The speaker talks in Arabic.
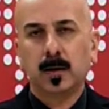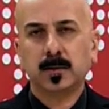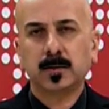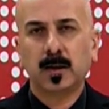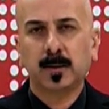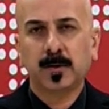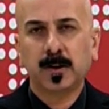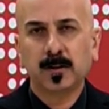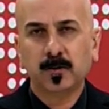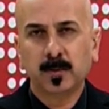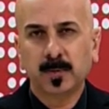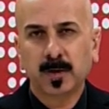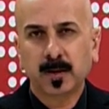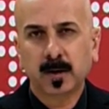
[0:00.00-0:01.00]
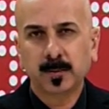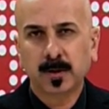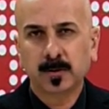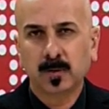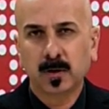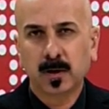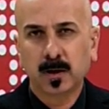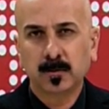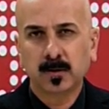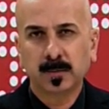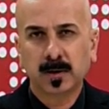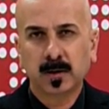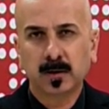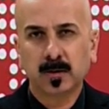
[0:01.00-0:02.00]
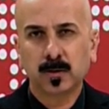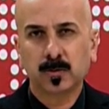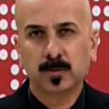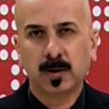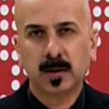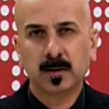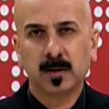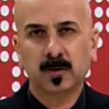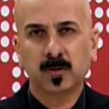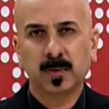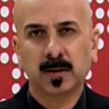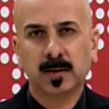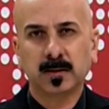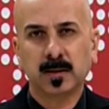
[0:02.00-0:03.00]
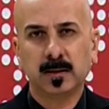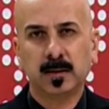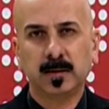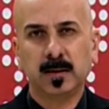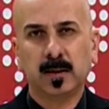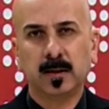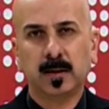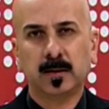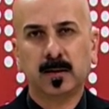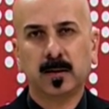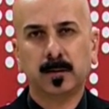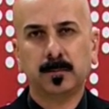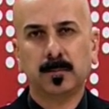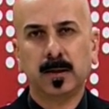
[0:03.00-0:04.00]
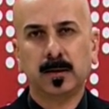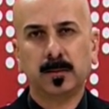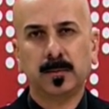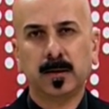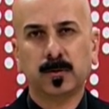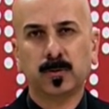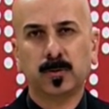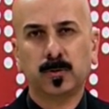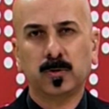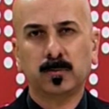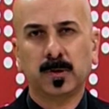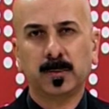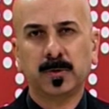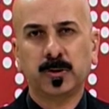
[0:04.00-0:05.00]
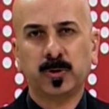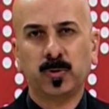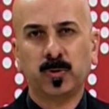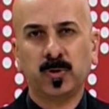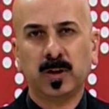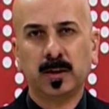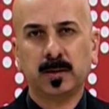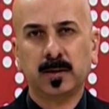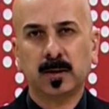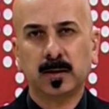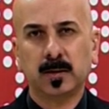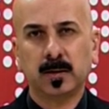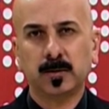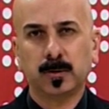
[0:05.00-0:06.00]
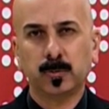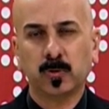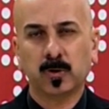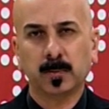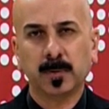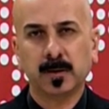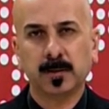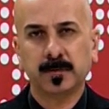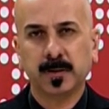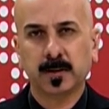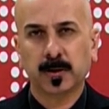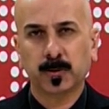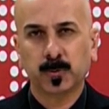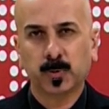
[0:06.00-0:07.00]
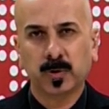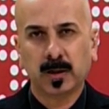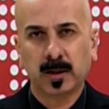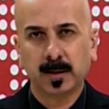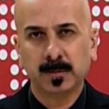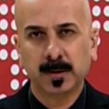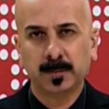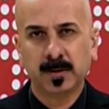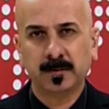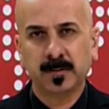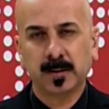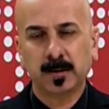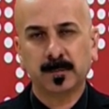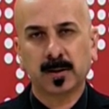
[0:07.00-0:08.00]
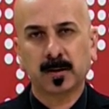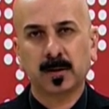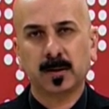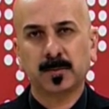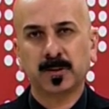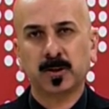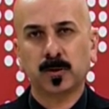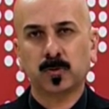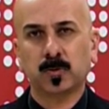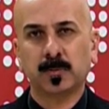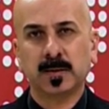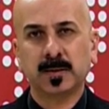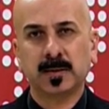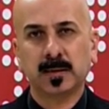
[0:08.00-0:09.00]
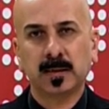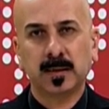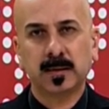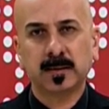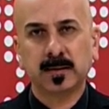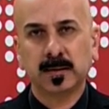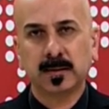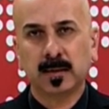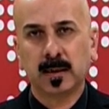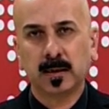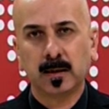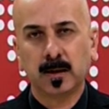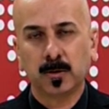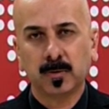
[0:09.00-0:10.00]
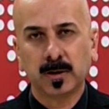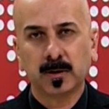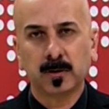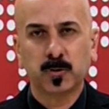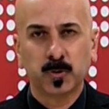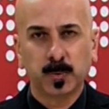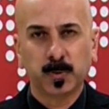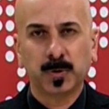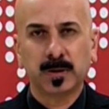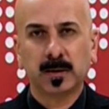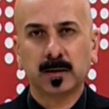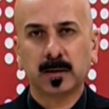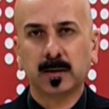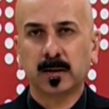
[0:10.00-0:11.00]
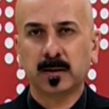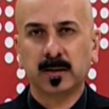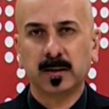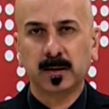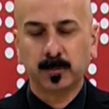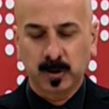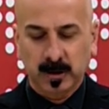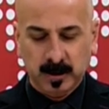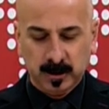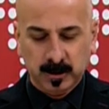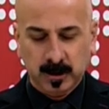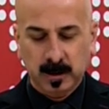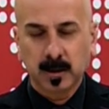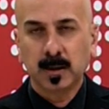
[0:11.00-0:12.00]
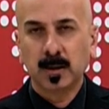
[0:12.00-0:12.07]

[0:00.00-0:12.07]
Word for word: السلام عليكم ورحمة الله وبركاته وحياكم الله سادتي الأكارم أينما كنتم ومن استوديوهات قناة التركمان في كركوك الحبيبة في برنامجكم السياسي الحوار الأسبوعي قضية للمناقشة